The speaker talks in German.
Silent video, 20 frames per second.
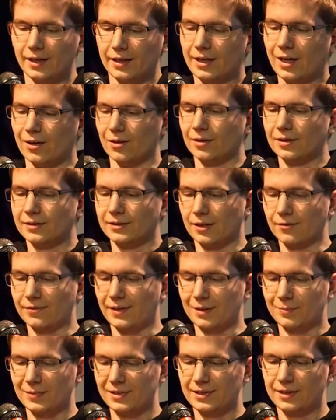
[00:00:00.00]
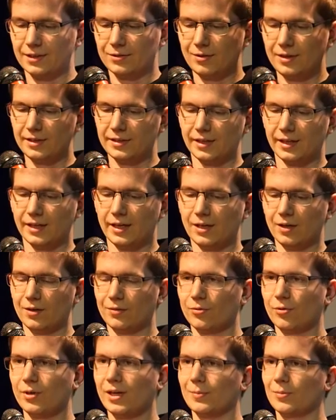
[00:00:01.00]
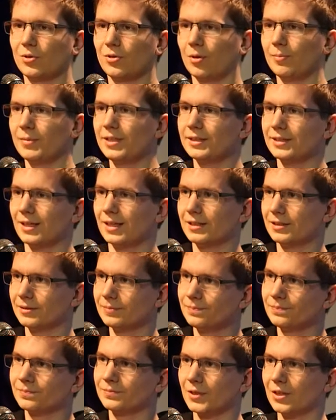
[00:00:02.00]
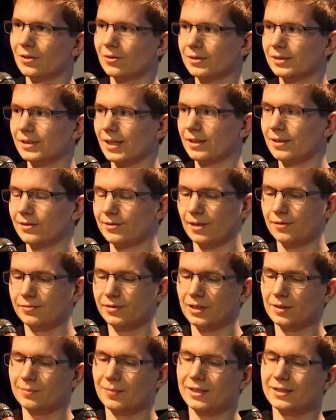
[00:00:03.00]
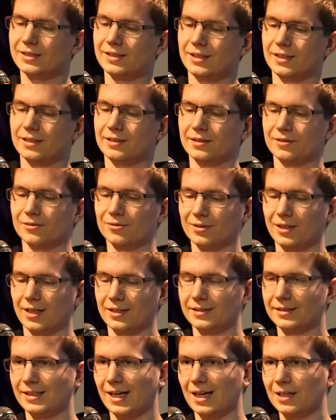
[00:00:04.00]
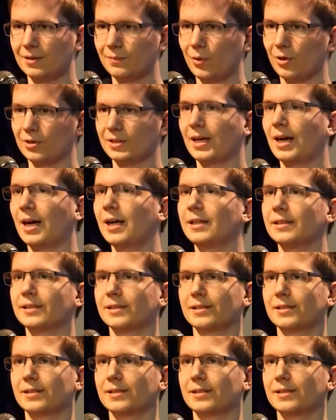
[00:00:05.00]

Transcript: Genau, dann fragt man sich natürlich, äh, woher bekomme ich Daten? Und traditionell findet man die in den sogenannten Datenportalen.